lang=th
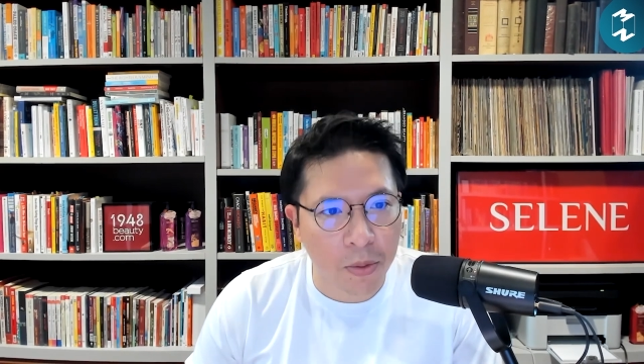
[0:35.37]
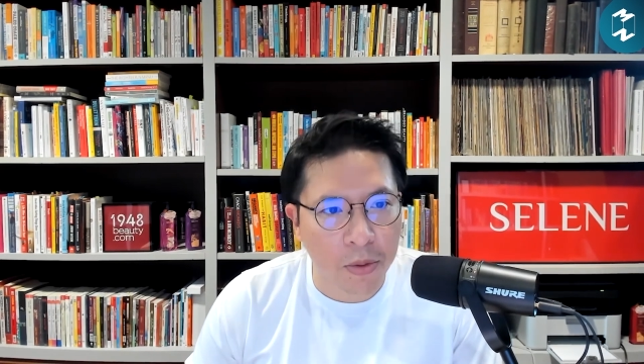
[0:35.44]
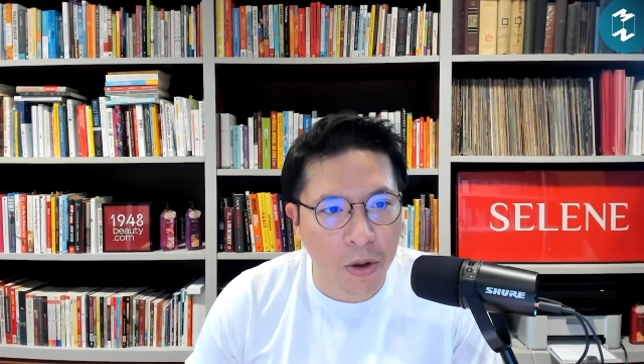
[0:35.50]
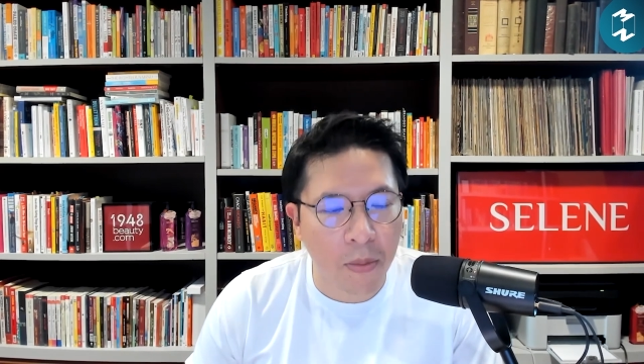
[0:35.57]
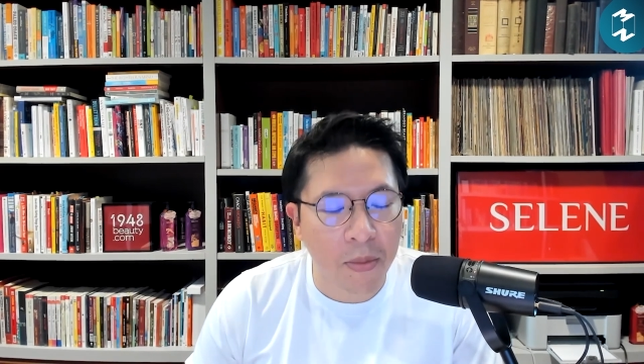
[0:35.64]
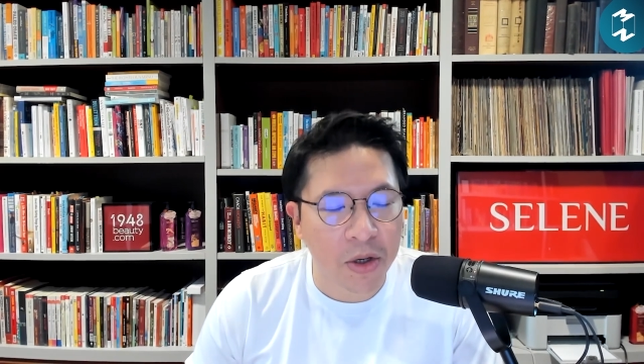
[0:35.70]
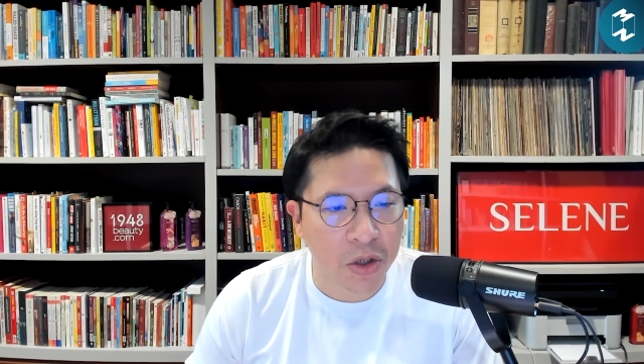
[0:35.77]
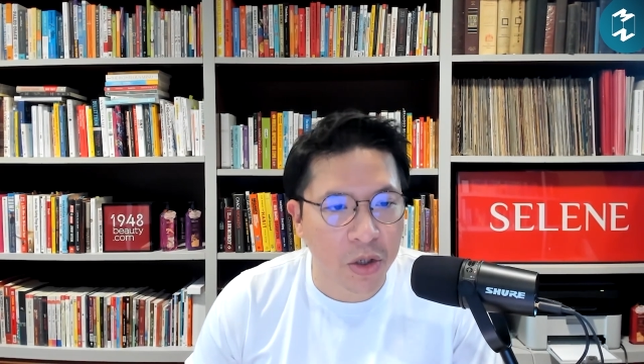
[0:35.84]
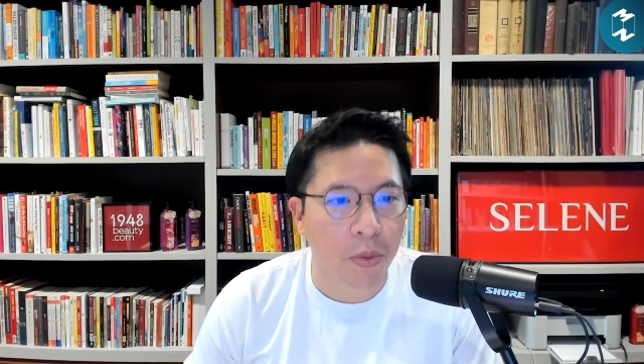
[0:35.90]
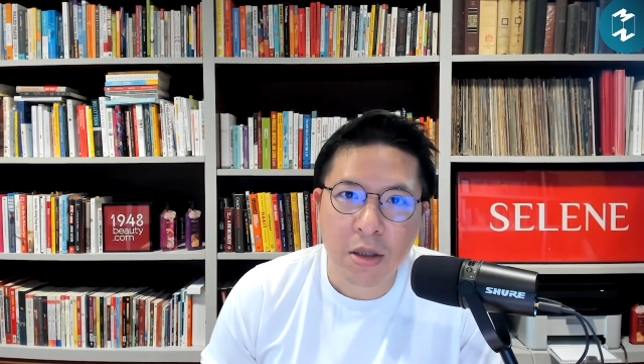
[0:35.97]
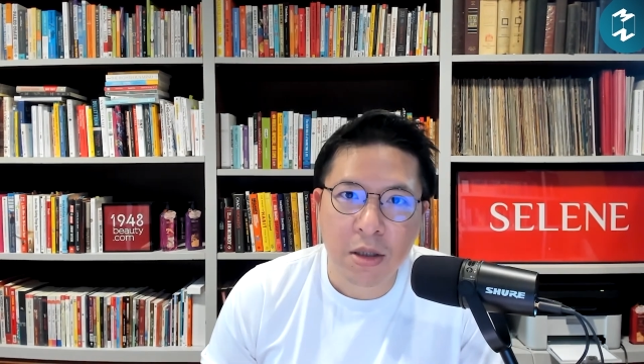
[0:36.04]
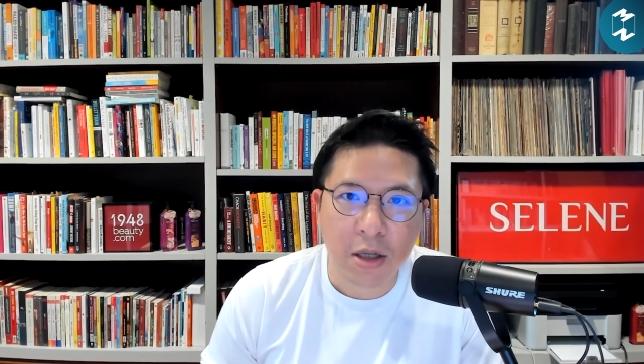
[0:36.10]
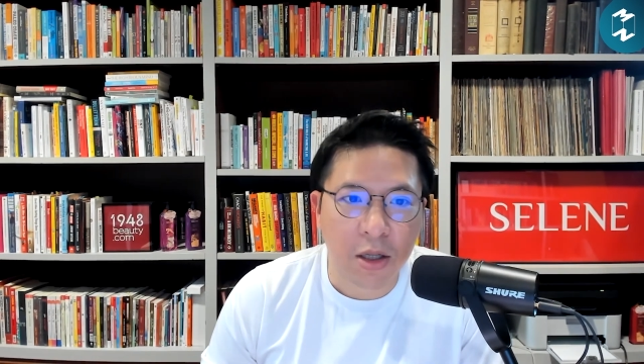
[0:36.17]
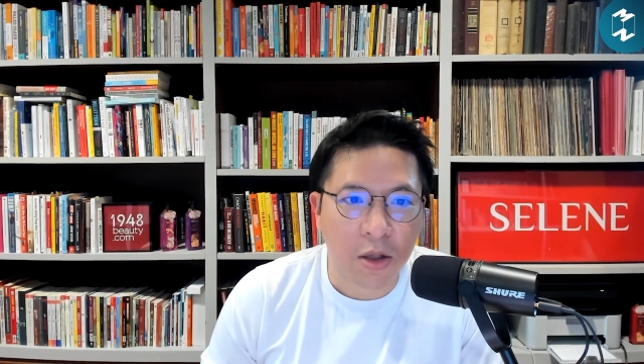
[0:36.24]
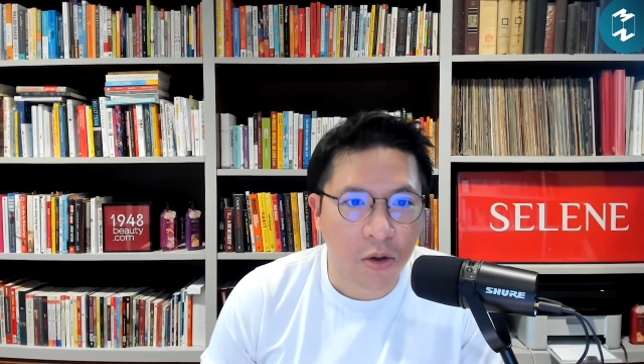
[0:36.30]
ก็มีชีวิต
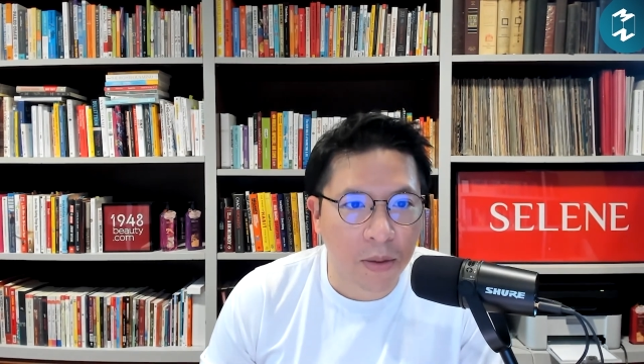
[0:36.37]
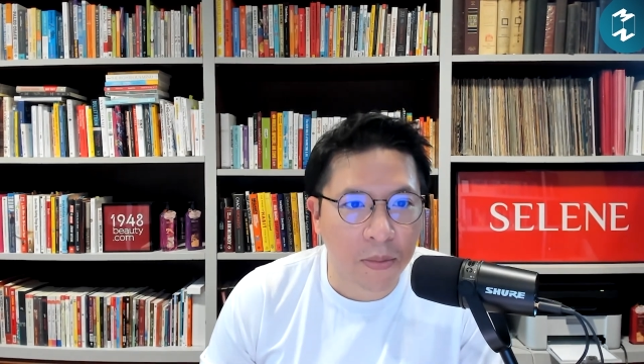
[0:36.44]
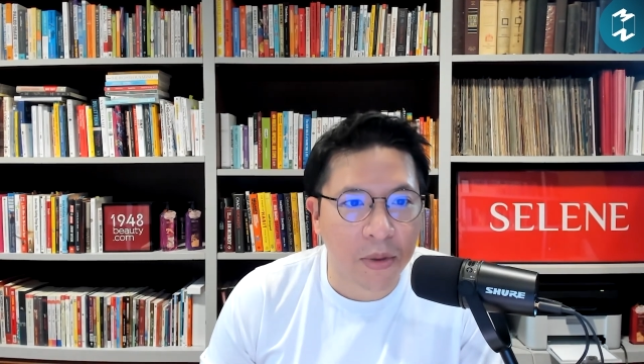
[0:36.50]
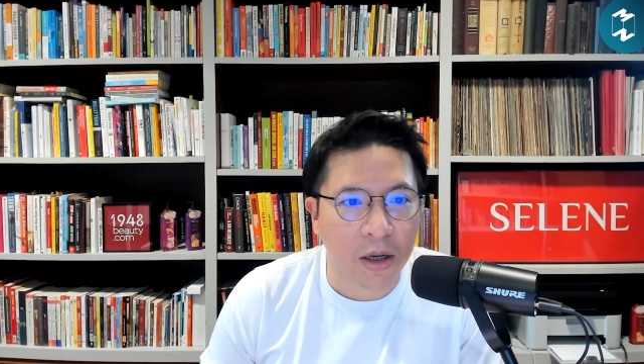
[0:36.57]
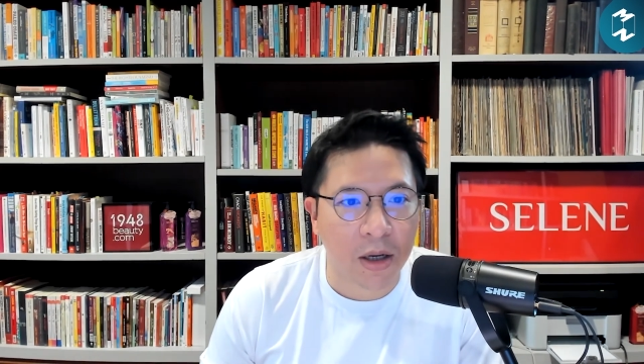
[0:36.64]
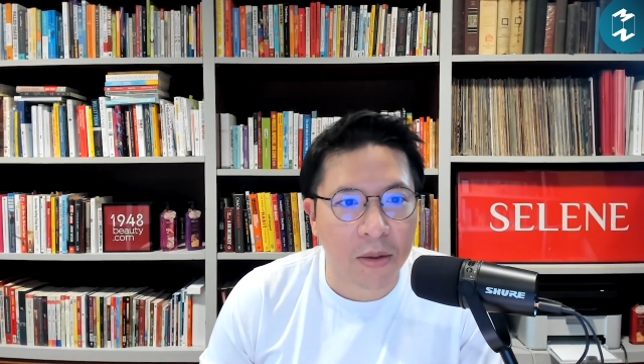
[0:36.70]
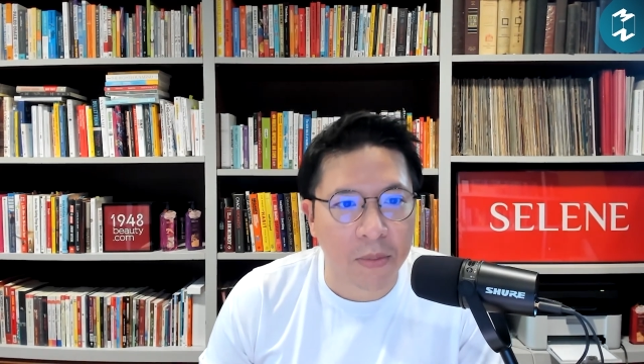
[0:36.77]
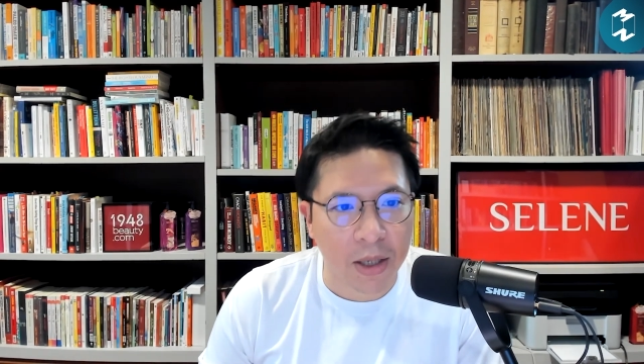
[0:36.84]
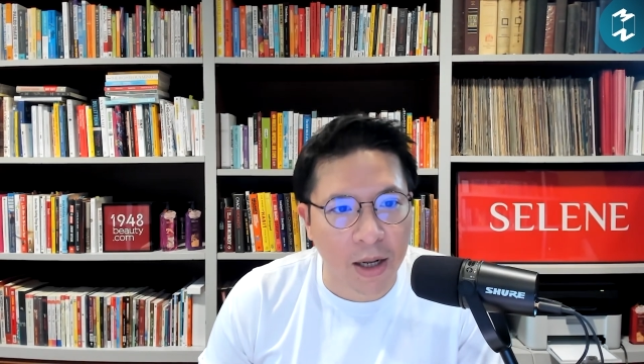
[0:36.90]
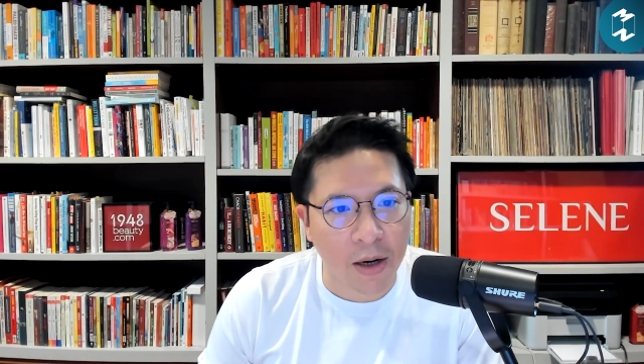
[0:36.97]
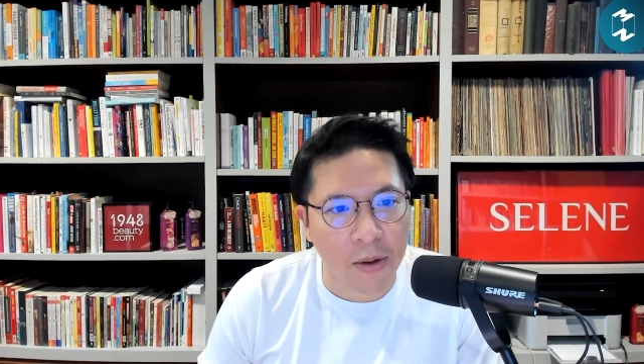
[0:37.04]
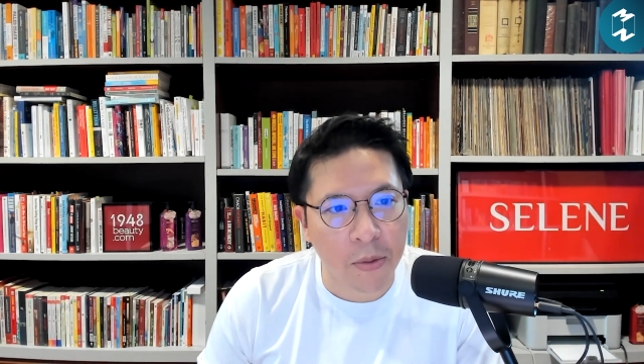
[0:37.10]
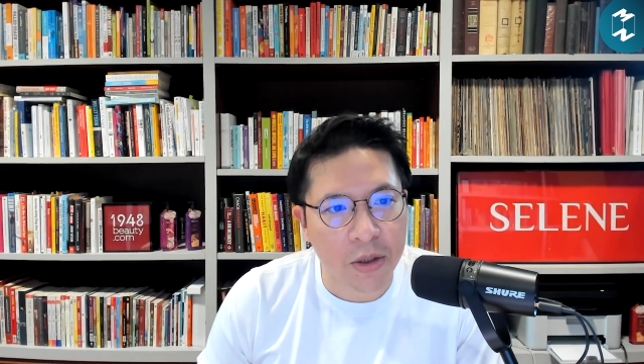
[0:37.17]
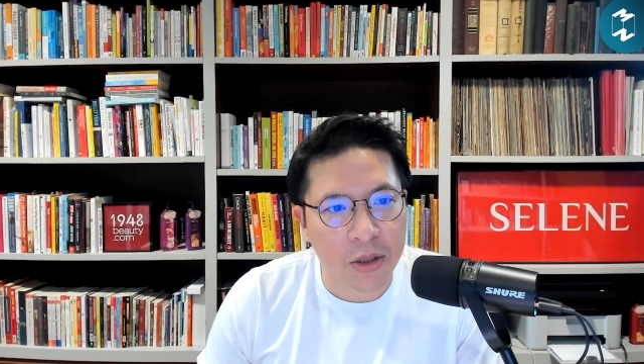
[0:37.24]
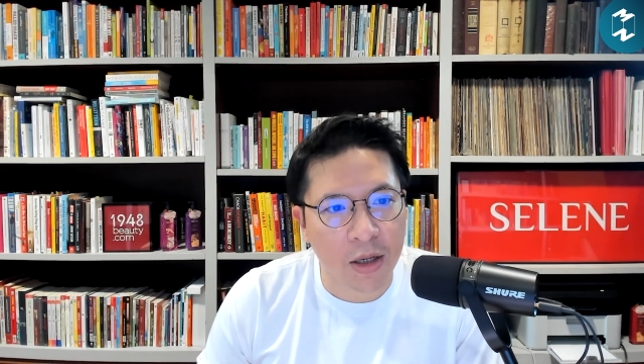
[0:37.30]
ที่ต้องดำเนินเหมือนกัน
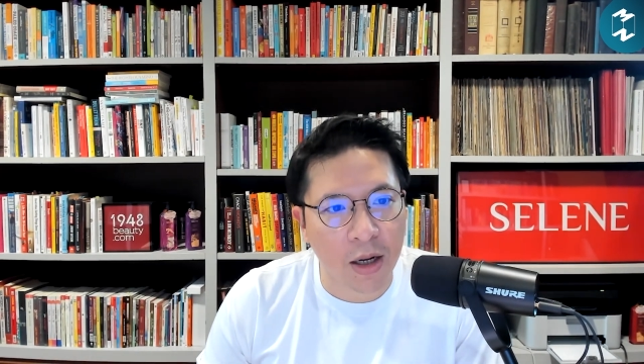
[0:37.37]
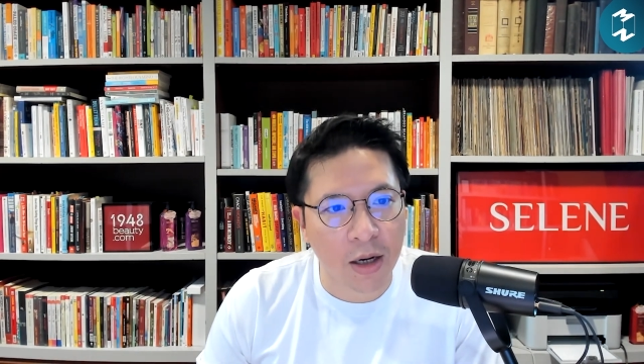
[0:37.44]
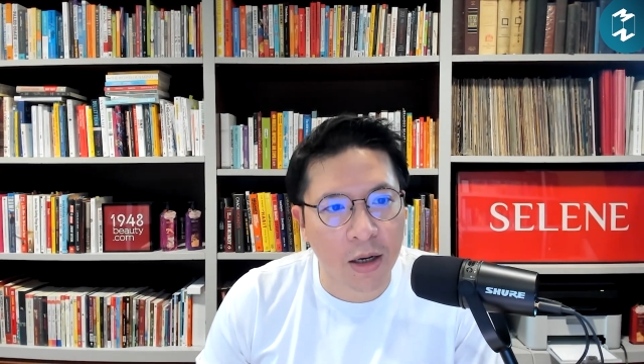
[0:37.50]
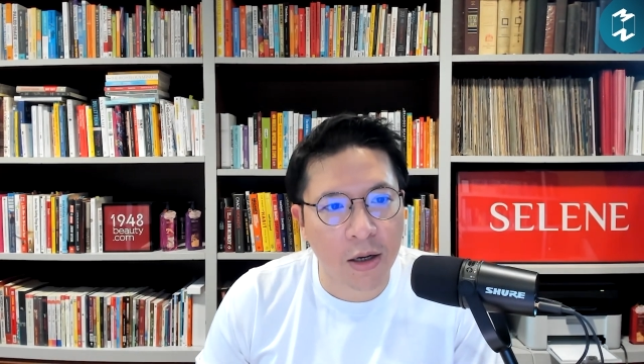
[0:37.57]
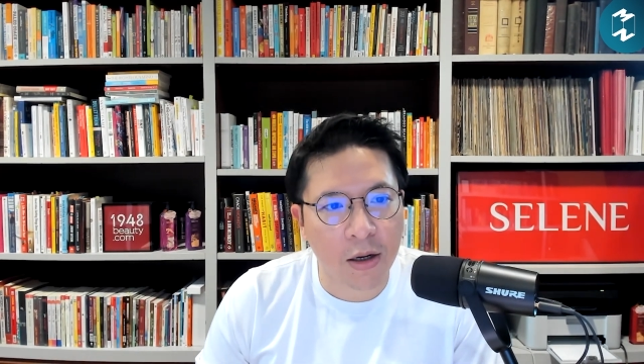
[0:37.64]
เพราะฉะนั้น